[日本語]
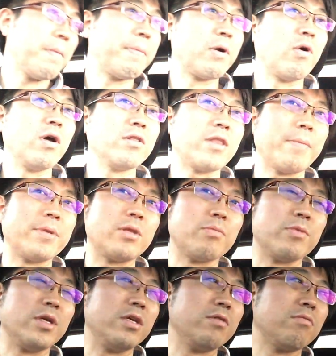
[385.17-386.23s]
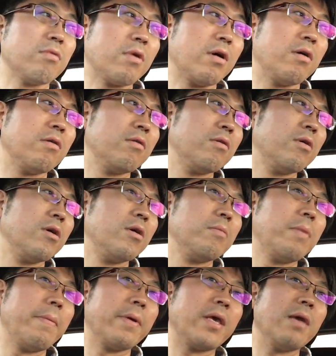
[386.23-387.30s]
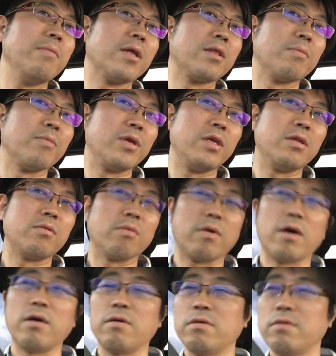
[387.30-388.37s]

パパご飯食べてもいいとか、パパゲームやってもいいとか、